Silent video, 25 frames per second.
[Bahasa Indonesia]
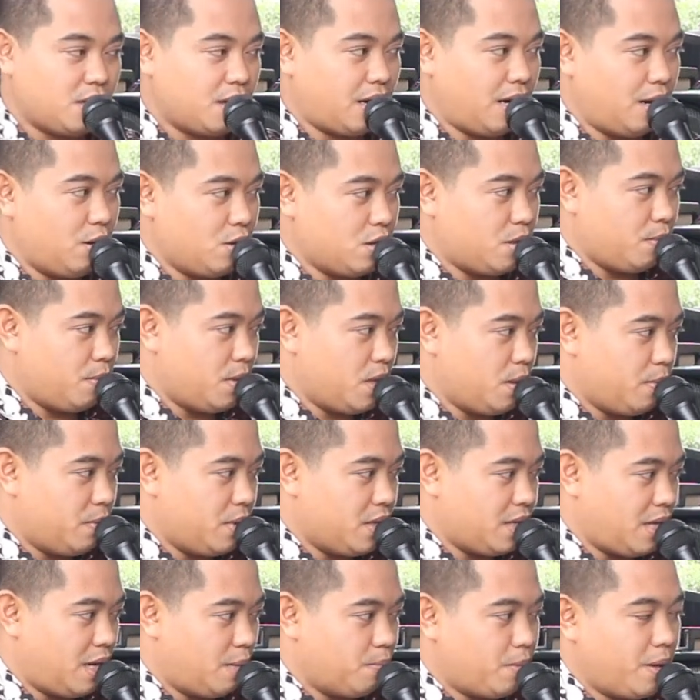kalau
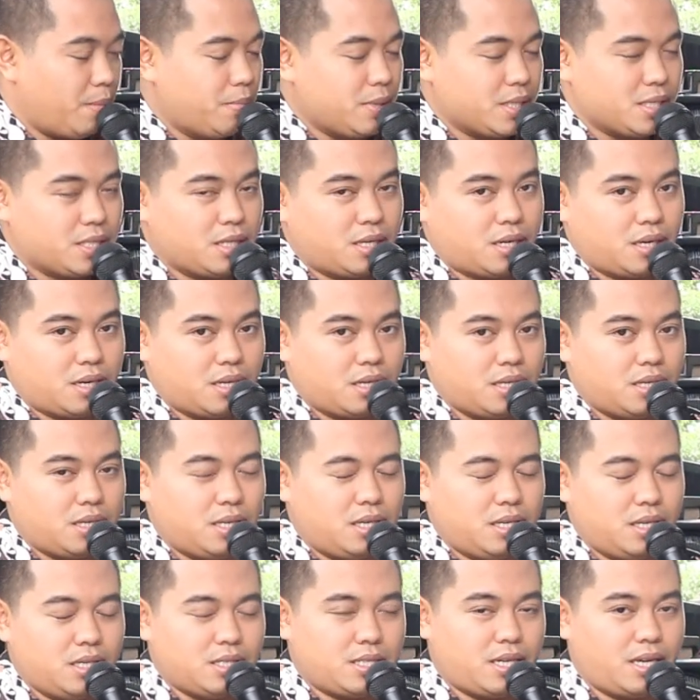teman-teman tanpa mixer
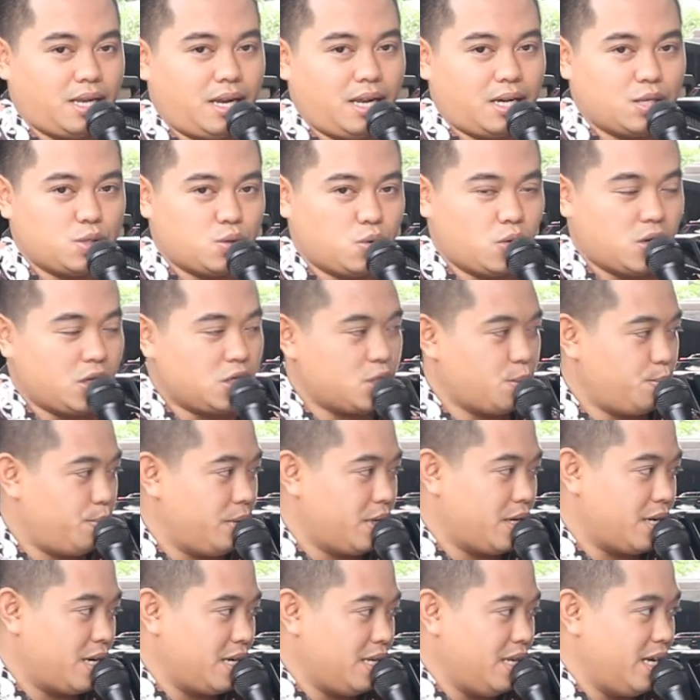ini saya langsung ke
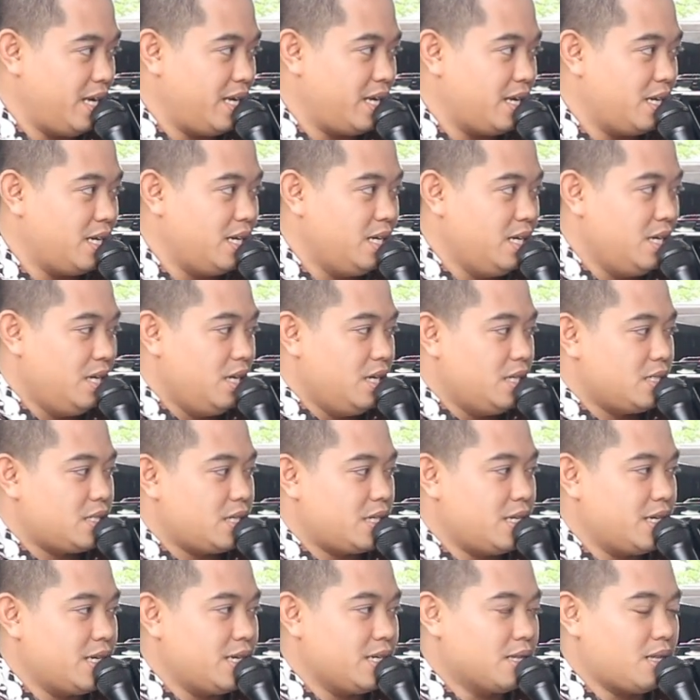speakernya ya
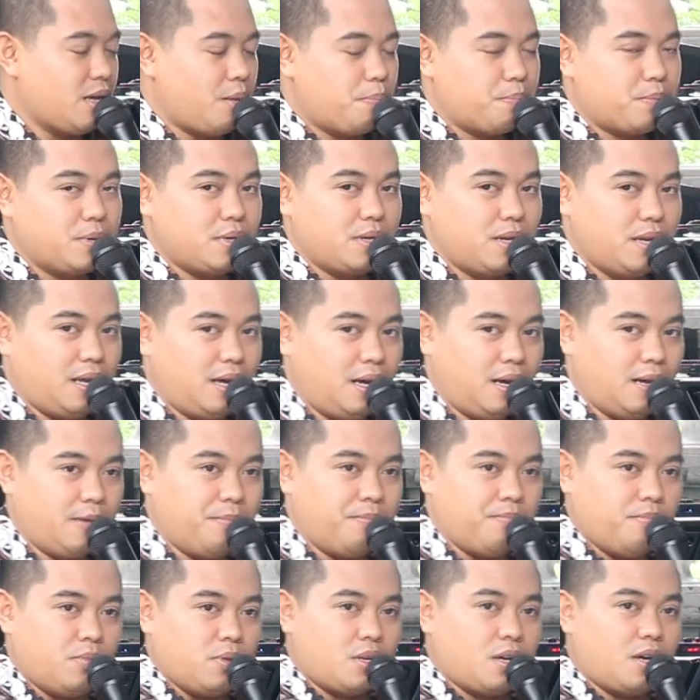jadi kita
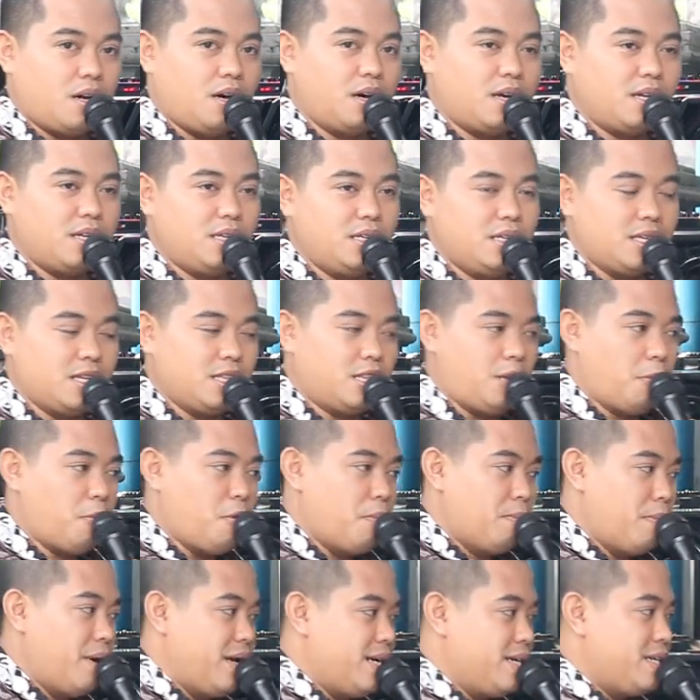bilang hari ini kita
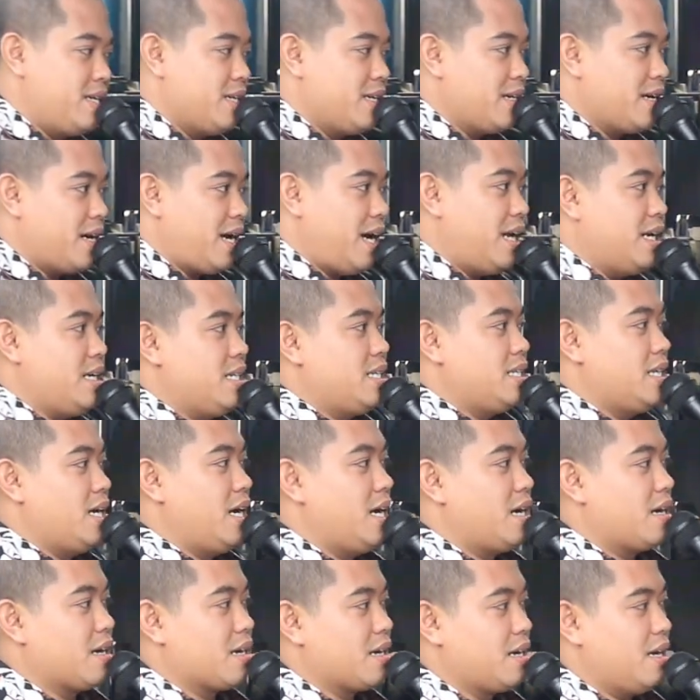membandingkan di
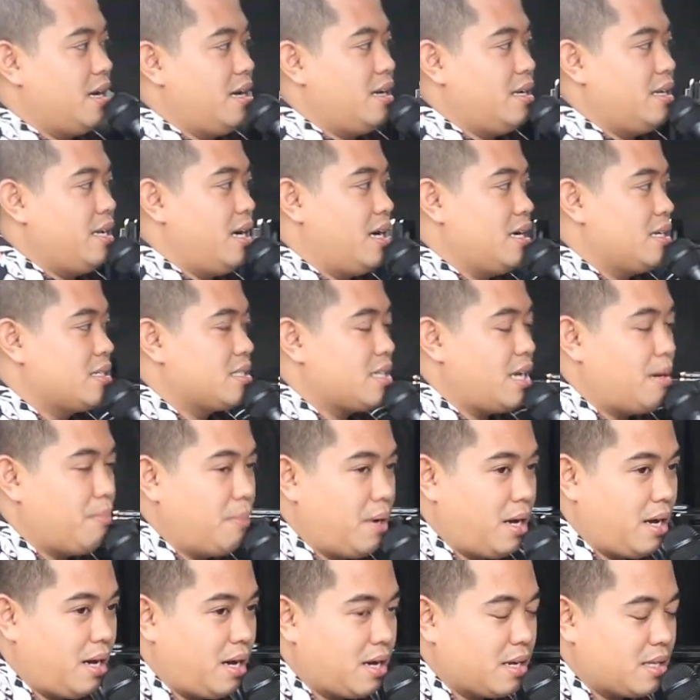harga yang
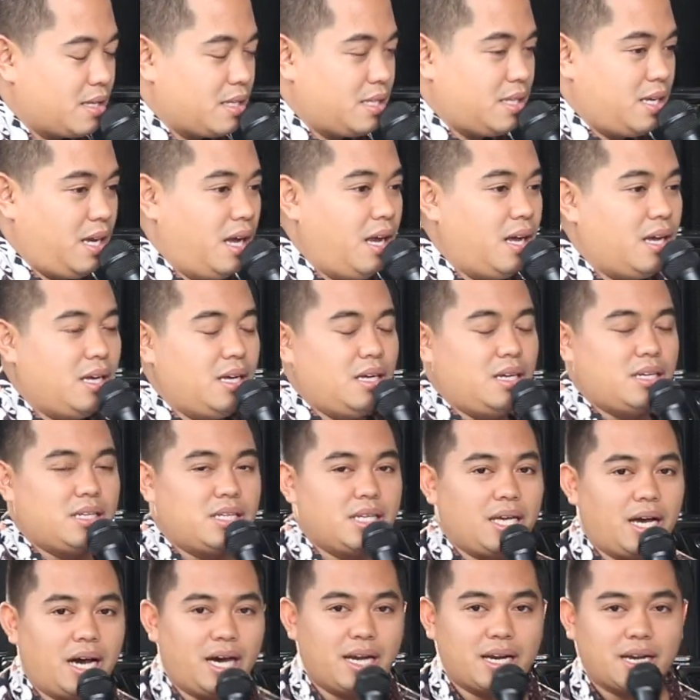sama artinya
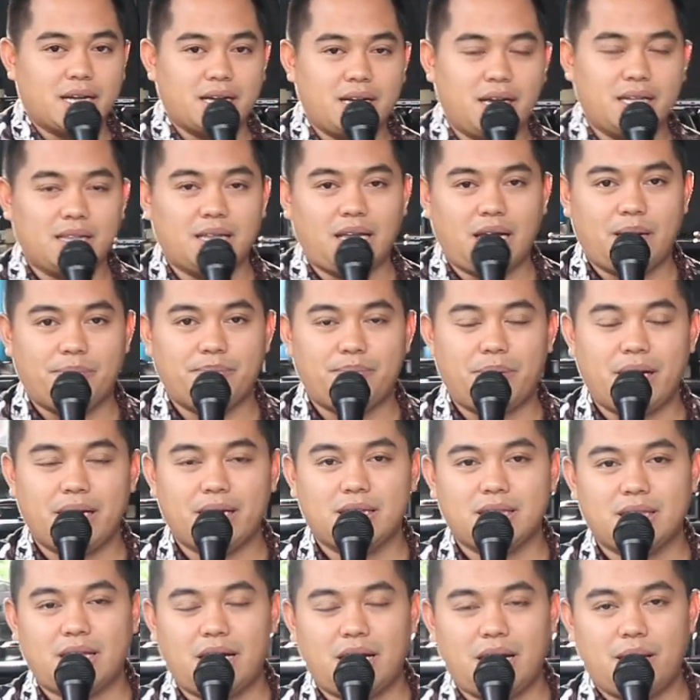di harga tanpa
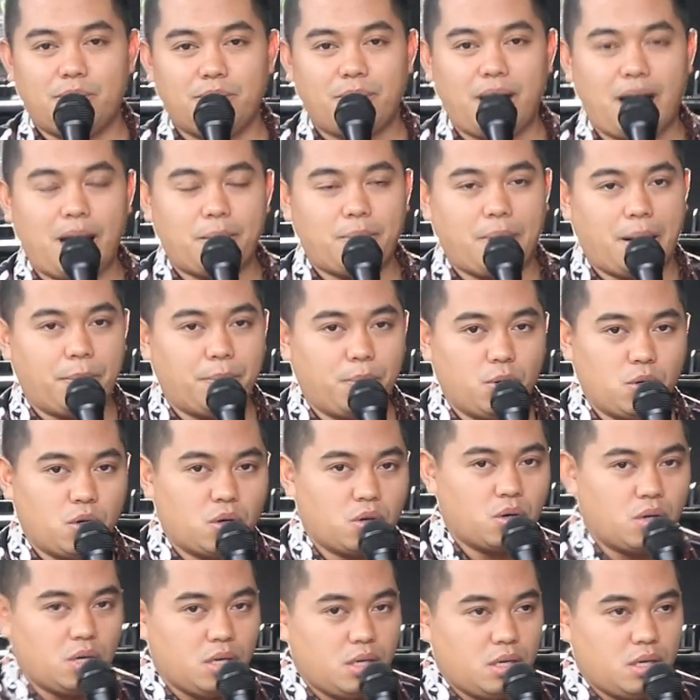kita nambah apapun